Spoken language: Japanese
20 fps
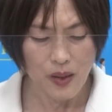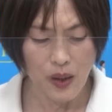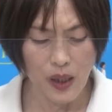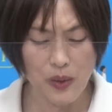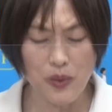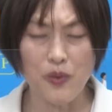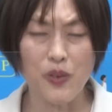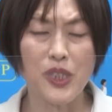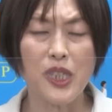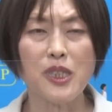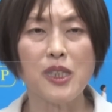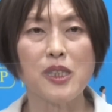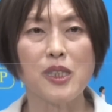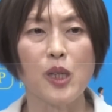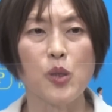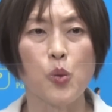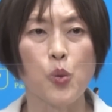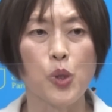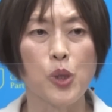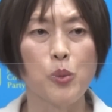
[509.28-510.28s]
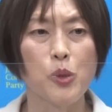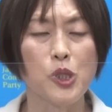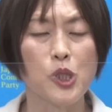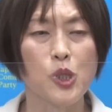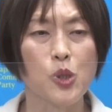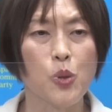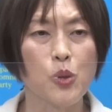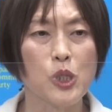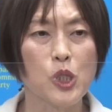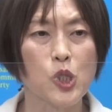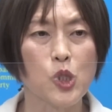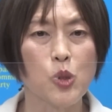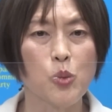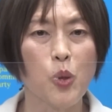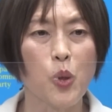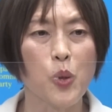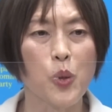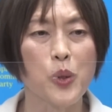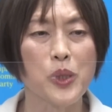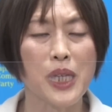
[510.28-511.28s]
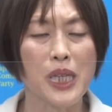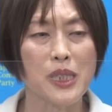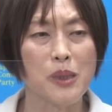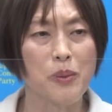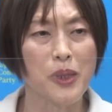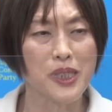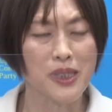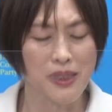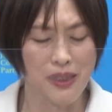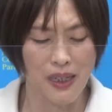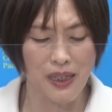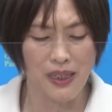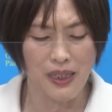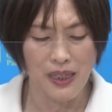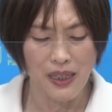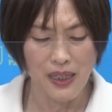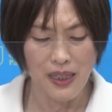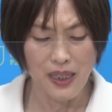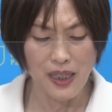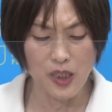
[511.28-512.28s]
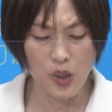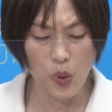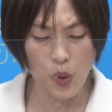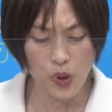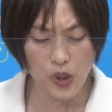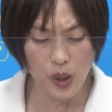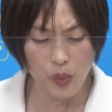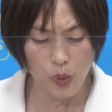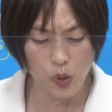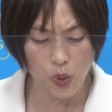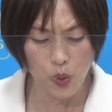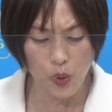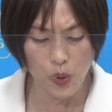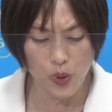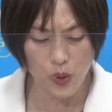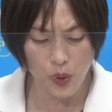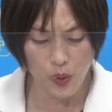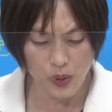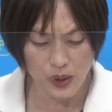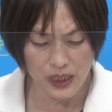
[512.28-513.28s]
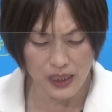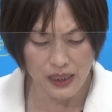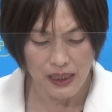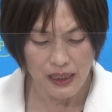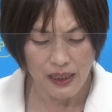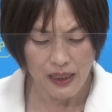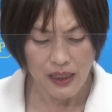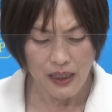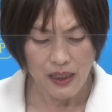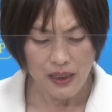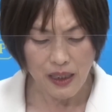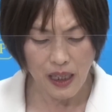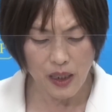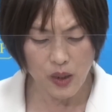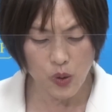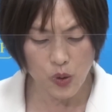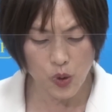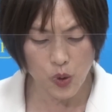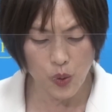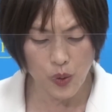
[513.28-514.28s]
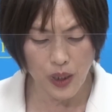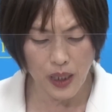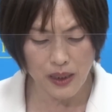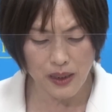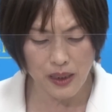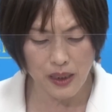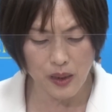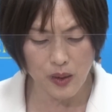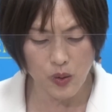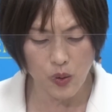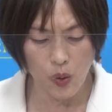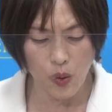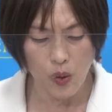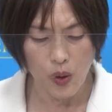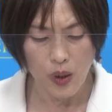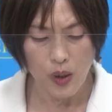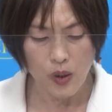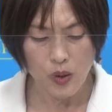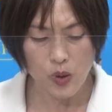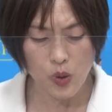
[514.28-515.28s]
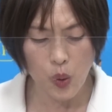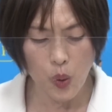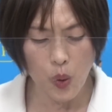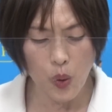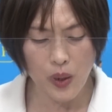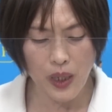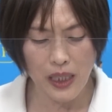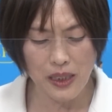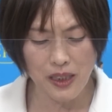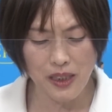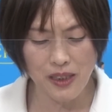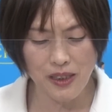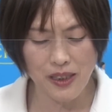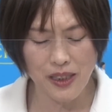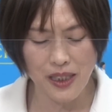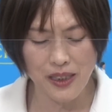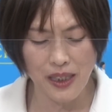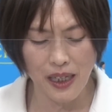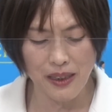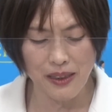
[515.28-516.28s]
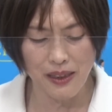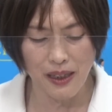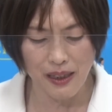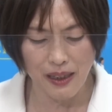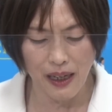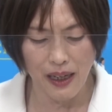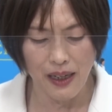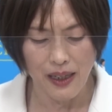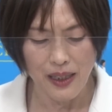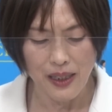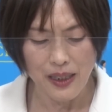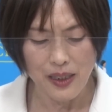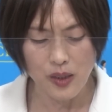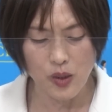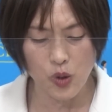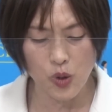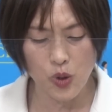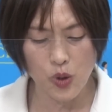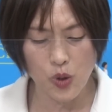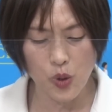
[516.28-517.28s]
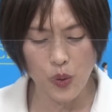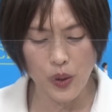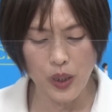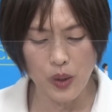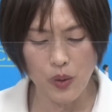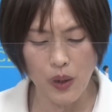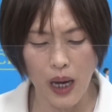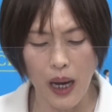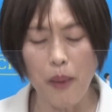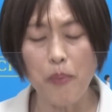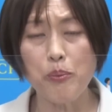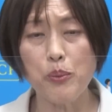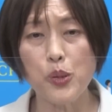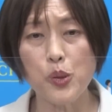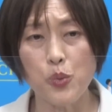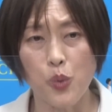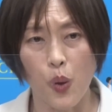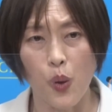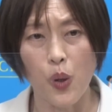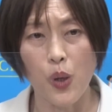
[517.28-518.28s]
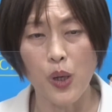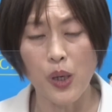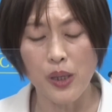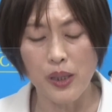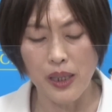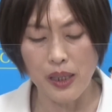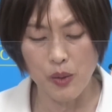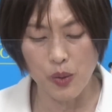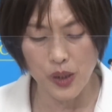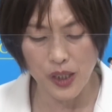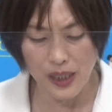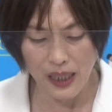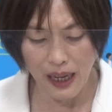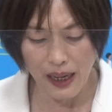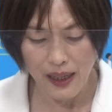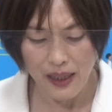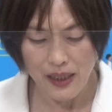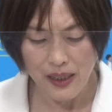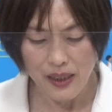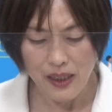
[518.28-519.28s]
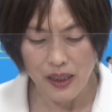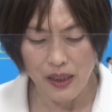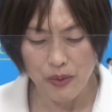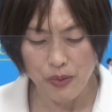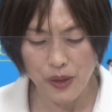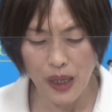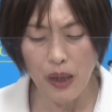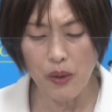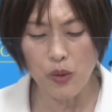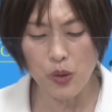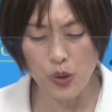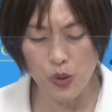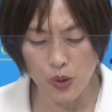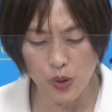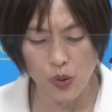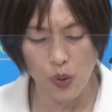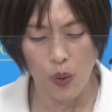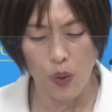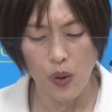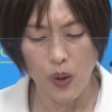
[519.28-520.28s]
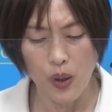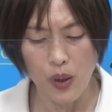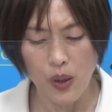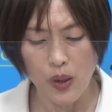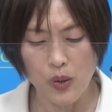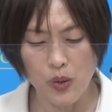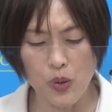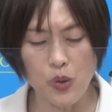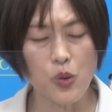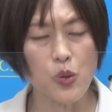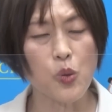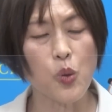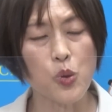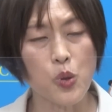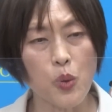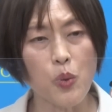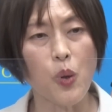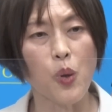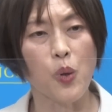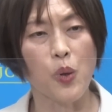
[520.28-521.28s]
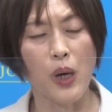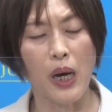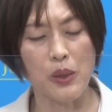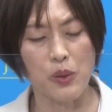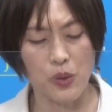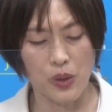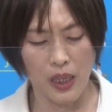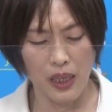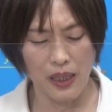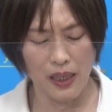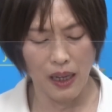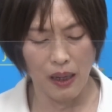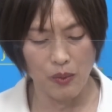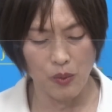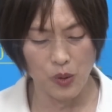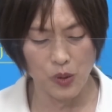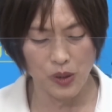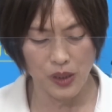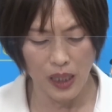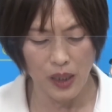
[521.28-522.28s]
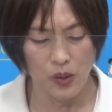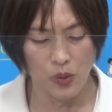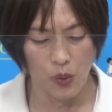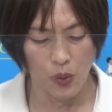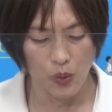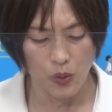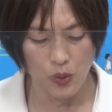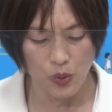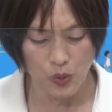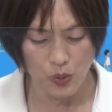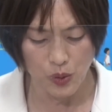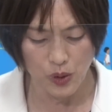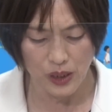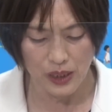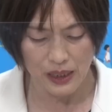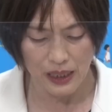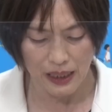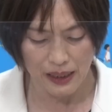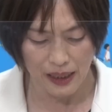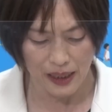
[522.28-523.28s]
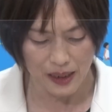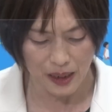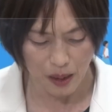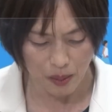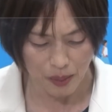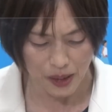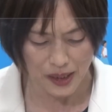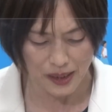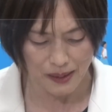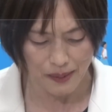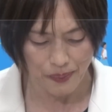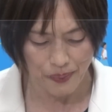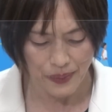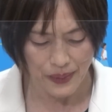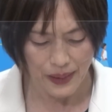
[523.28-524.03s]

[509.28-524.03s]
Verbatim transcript: 私たちあのこれも非常に注目をいたしまして日本でも同様に貸与奨学金の総貸付残高10兆円の半分を国が負担をするということをあの提案をしたいというふうに考えています。